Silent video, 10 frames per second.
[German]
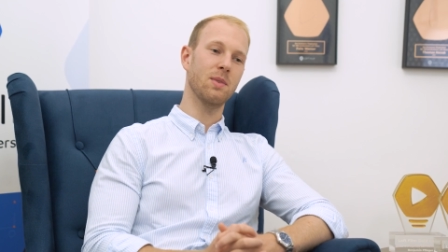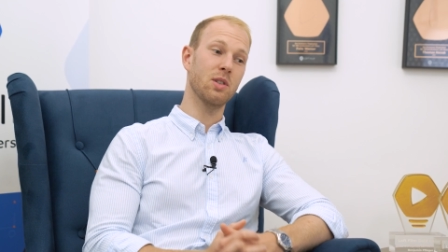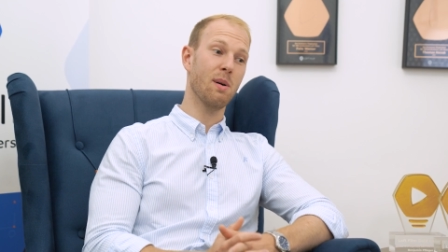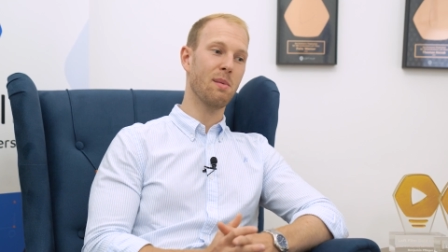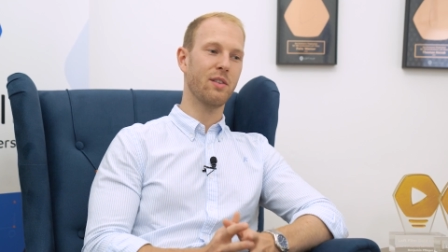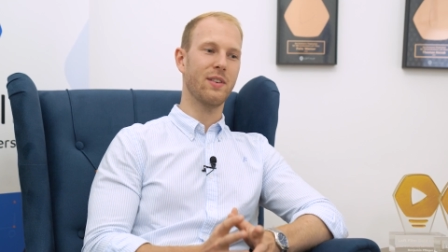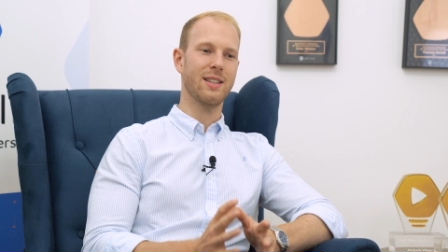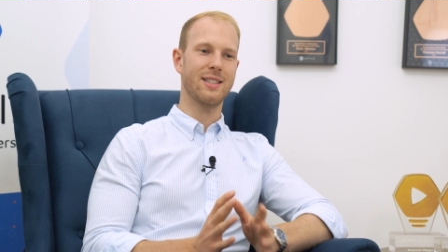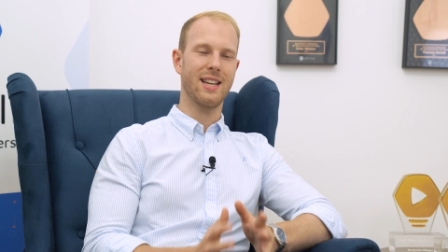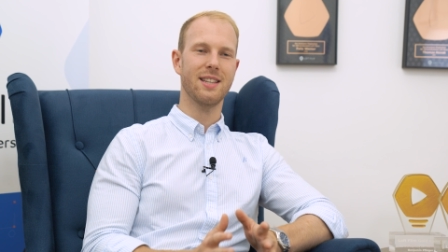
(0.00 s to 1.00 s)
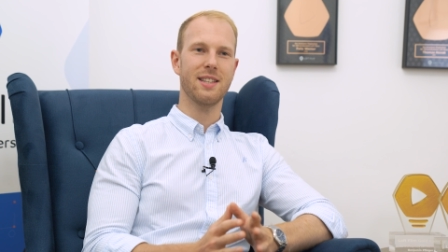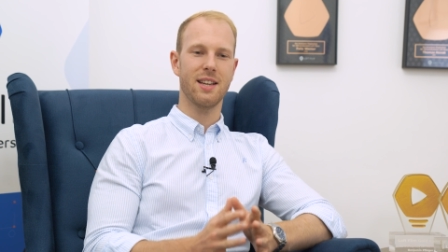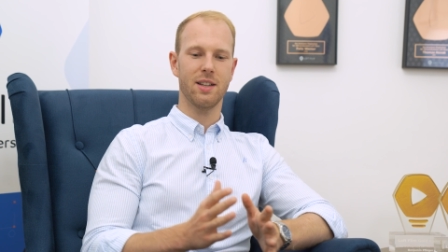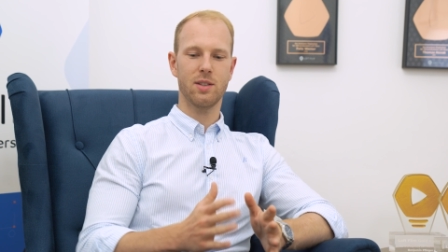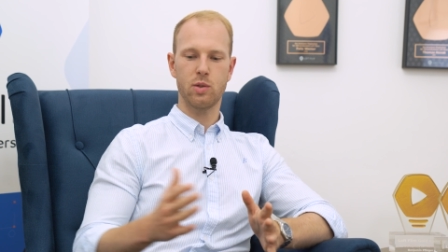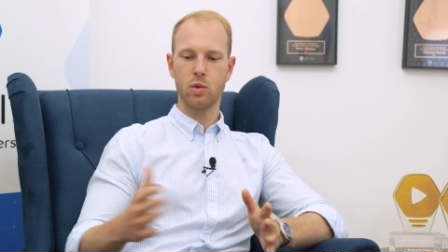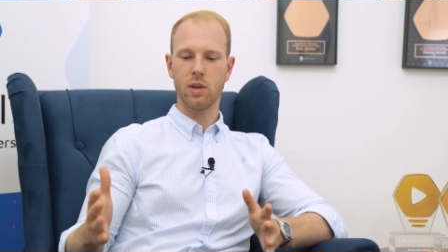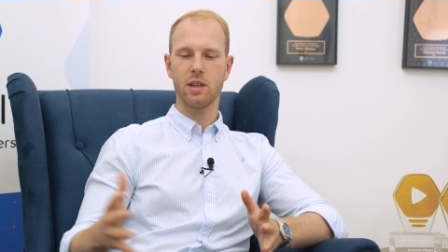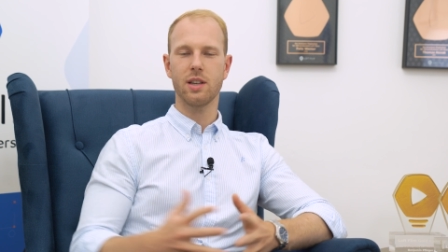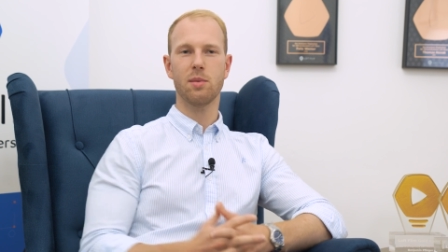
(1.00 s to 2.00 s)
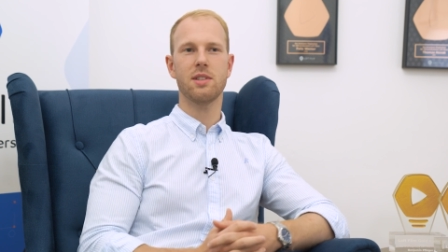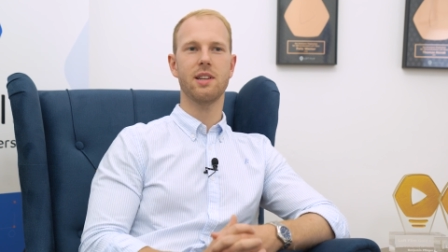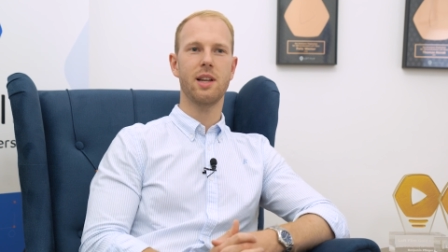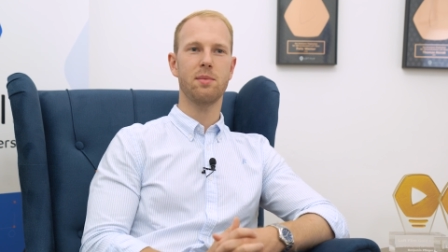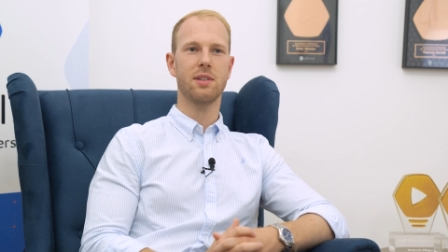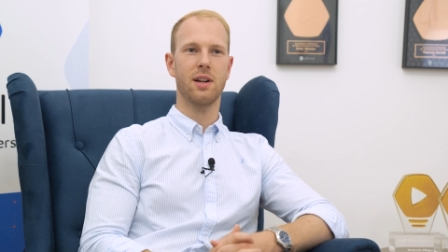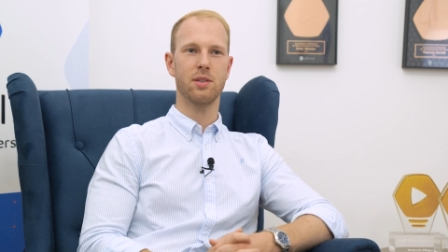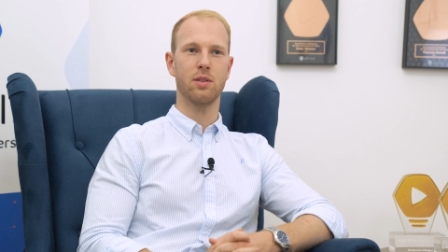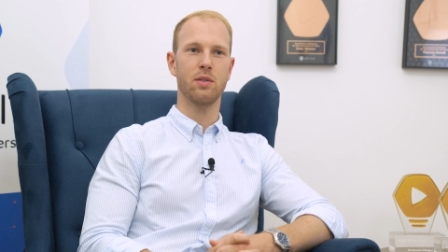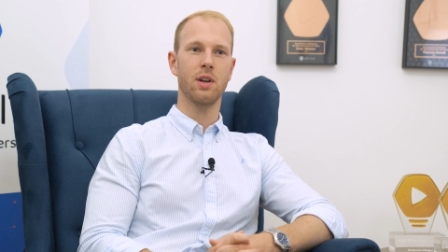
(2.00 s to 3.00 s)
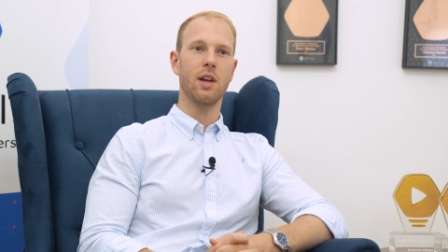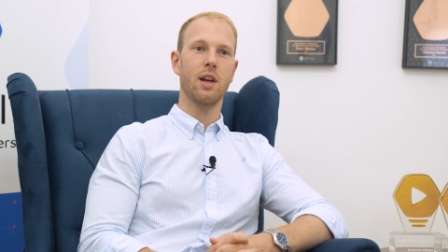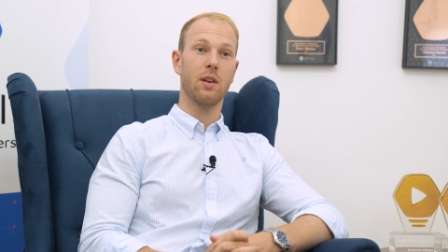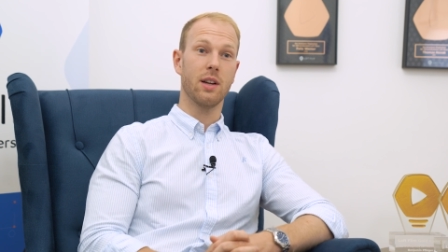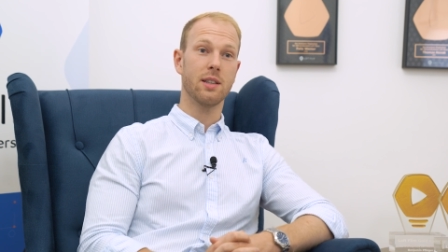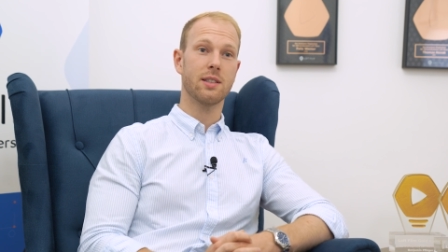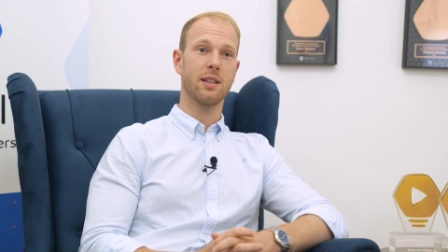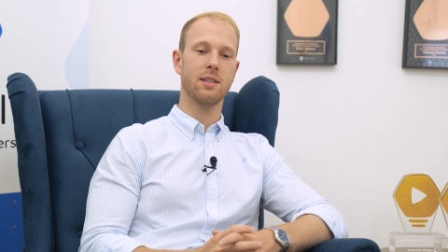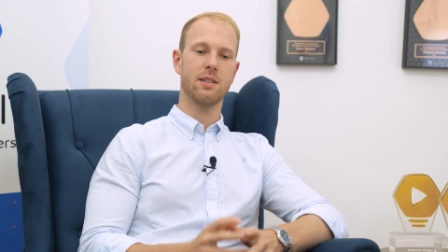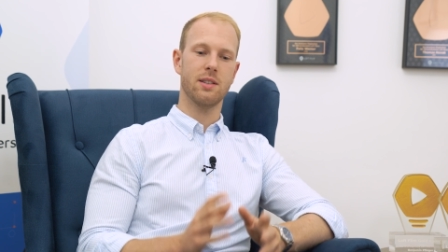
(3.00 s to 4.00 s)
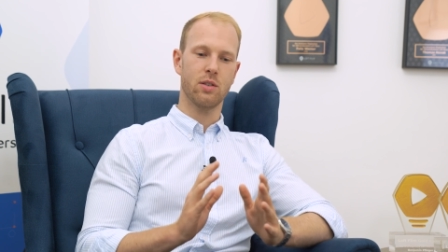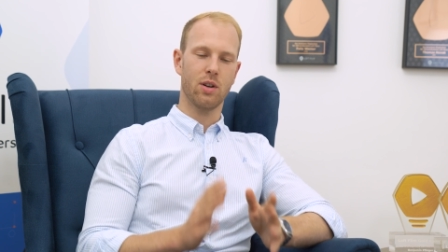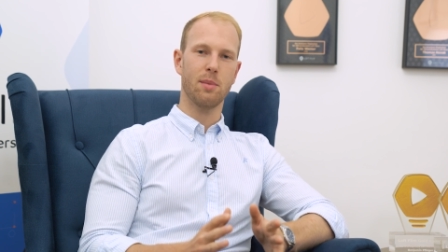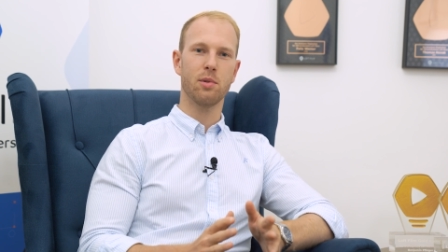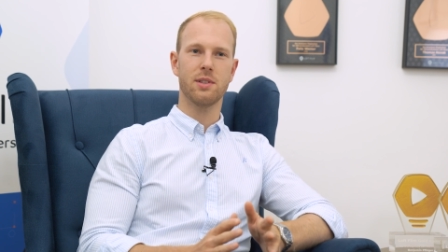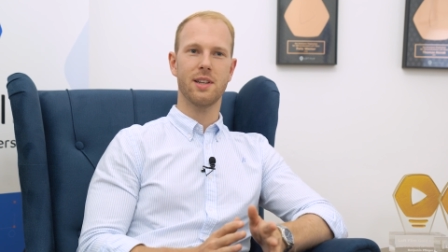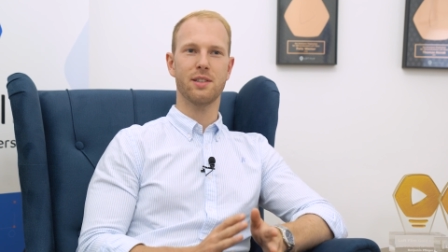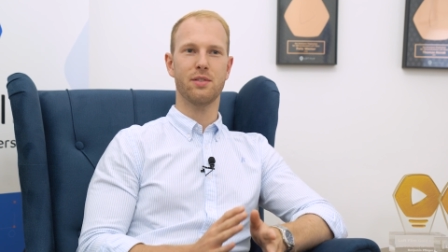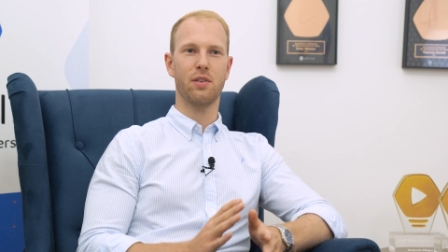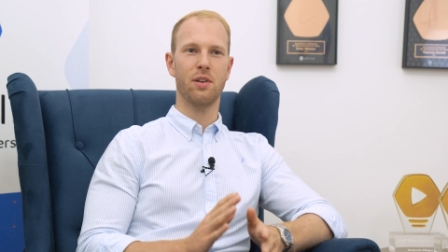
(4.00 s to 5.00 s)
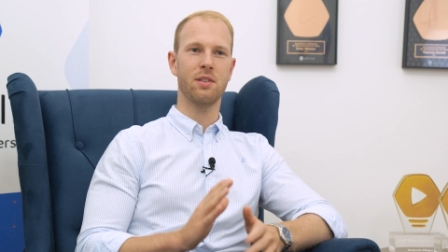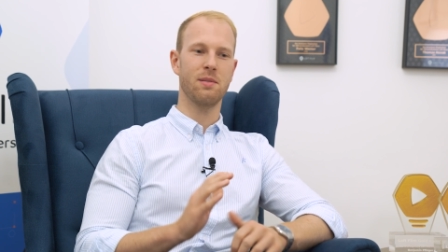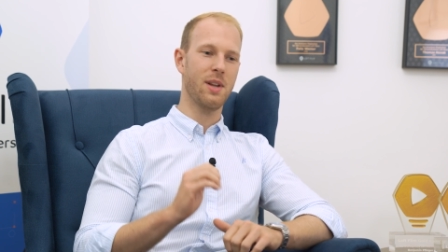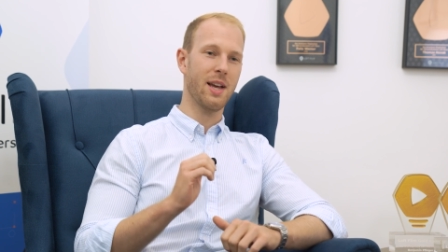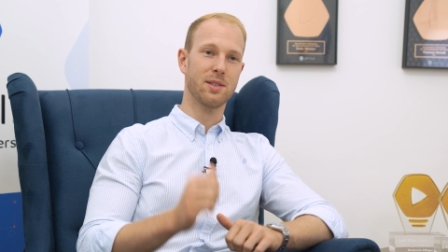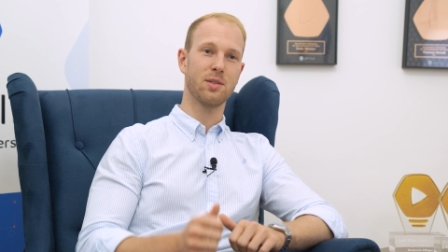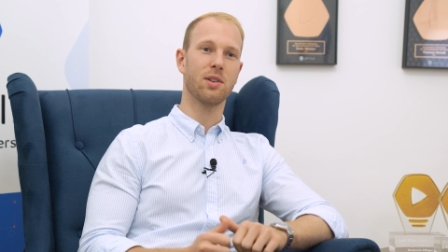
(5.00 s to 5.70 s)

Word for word: Die Zusammenarbeit war sehr, sehr zügig, habe ich sie erlebt. Also ein ganz, ganz toller Prozess von ersten